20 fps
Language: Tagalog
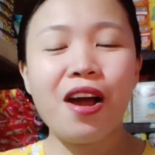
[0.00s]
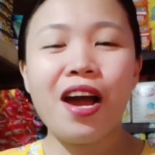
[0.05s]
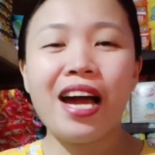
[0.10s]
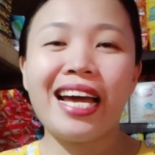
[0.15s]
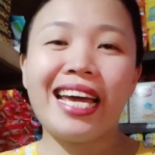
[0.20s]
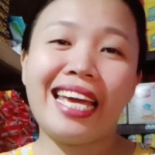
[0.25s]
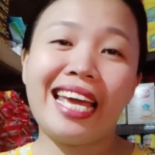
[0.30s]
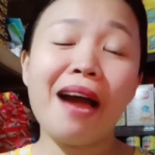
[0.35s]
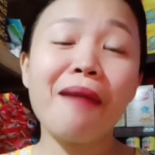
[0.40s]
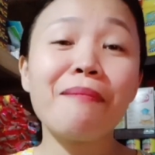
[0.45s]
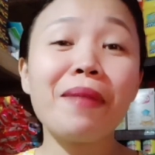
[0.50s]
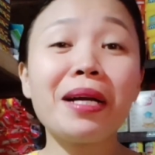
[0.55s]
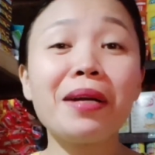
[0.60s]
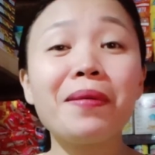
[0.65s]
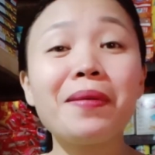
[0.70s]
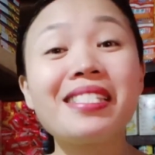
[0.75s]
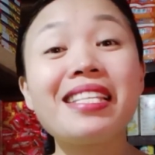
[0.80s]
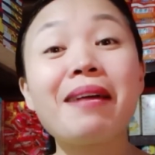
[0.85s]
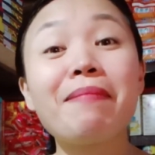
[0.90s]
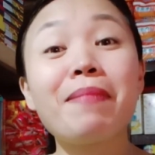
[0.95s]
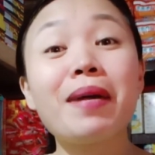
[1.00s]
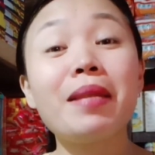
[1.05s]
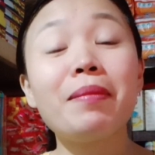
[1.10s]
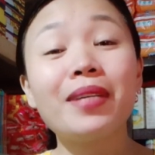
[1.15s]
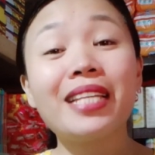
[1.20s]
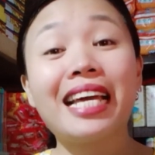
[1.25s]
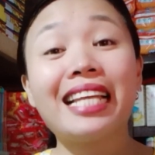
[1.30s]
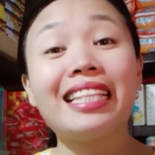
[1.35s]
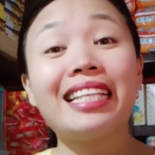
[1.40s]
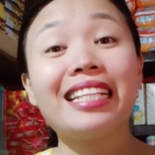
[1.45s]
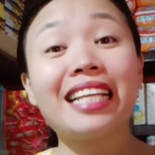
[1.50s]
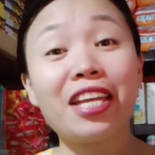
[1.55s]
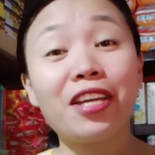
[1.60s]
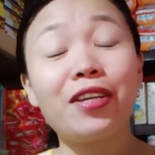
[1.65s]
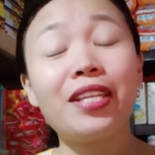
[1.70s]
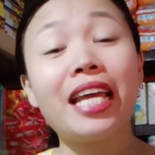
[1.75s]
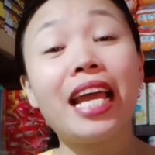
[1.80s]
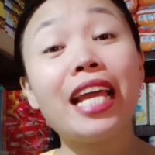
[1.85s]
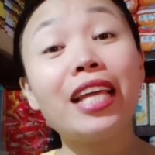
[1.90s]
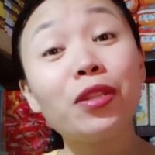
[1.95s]
Okay, ang pag-uusapan po natin
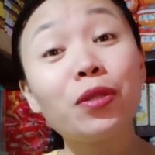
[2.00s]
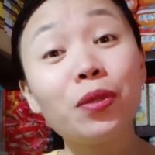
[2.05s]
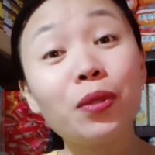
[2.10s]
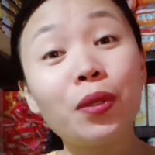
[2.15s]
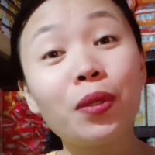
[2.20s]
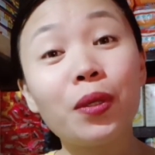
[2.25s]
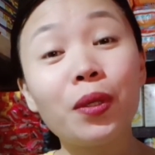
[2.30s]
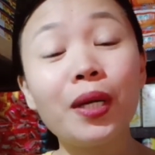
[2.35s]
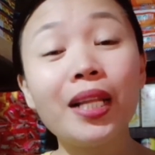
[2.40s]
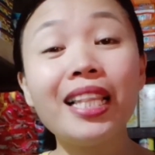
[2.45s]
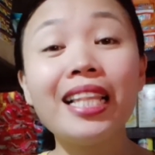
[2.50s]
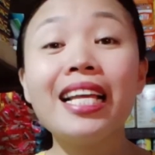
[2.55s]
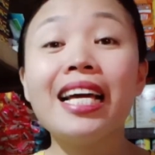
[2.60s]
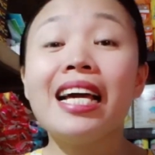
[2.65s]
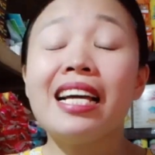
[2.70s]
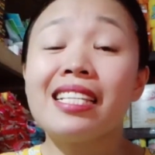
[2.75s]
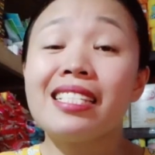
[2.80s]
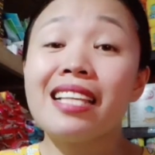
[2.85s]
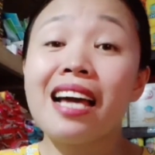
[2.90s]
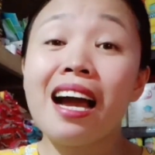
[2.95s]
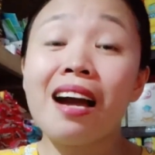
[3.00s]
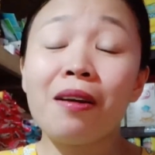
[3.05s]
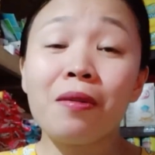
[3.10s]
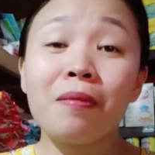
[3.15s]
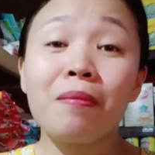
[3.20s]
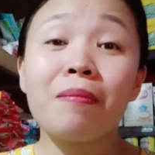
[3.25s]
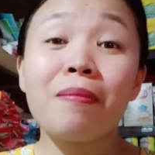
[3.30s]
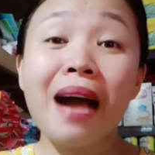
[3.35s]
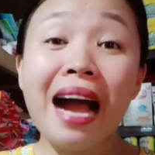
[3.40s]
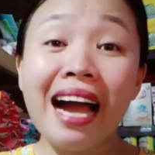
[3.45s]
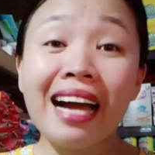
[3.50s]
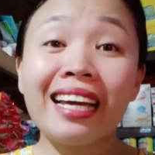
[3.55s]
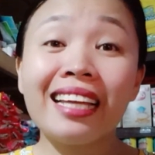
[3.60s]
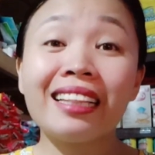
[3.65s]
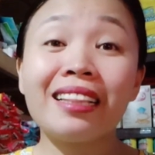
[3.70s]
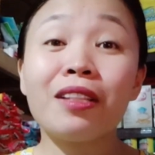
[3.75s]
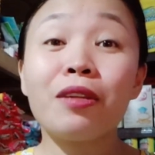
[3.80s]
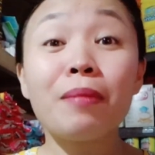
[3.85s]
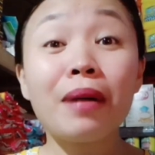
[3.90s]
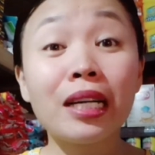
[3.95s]
ngayon ay tungkol sa kung bakit
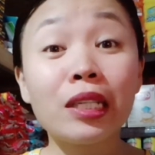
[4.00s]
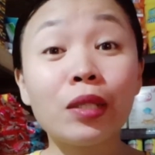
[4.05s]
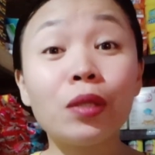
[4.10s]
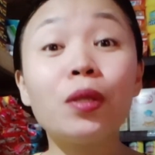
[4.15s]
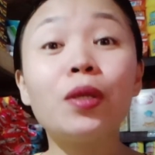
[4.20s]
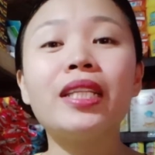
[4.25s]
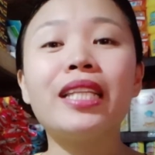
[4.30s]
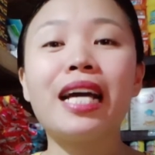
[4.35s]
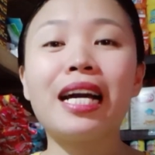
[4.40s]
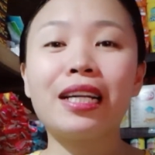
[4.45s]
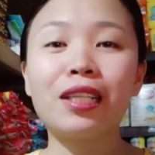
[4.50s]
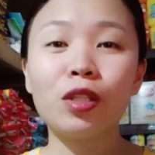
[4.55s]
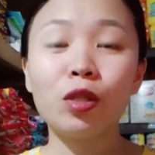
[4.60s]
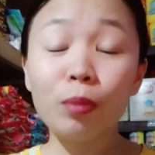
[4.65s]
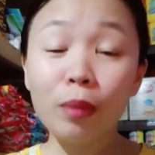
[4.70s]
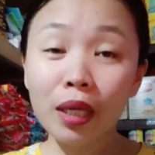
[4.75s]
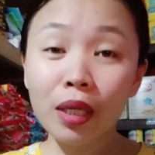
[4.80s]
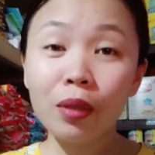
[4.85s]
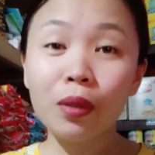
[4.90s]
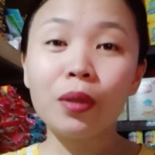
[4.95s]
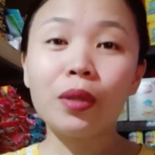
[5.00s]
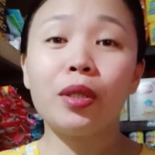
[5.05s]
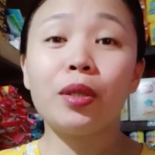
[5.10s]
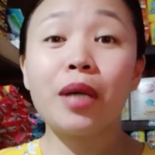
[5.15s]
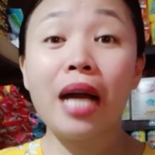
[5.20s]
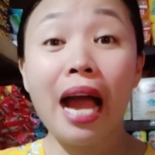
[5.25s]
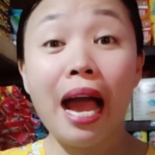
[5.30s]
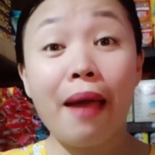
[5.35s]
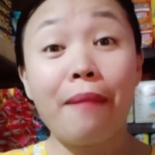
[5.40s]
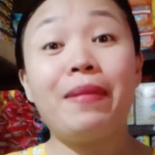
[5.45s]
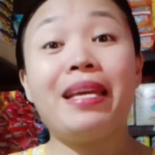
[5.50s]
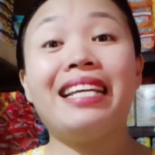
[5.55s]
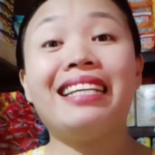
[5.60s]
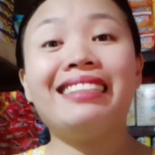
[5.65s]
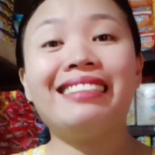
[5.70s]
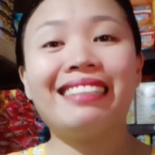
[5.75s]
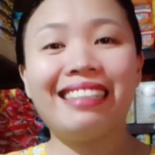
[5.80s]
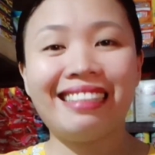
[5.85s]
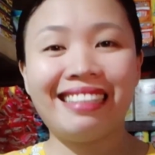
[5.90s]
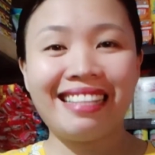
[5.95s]
lumago ng lumago yung aming
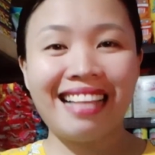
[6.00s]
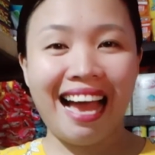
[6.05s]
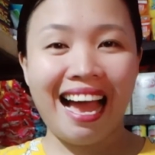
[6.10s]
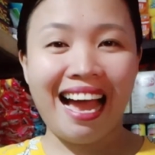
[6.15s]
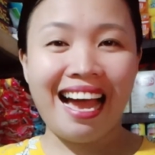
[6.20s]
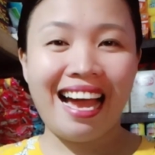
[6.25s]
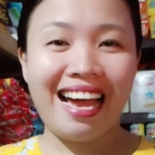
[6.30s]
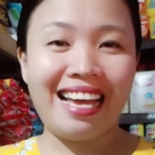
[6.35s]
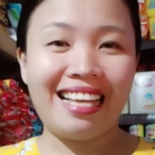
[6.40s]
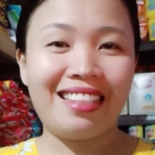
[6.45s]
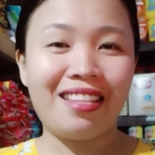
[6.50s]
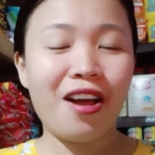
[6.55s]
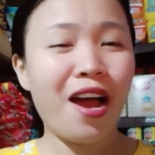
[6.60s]
tindahan.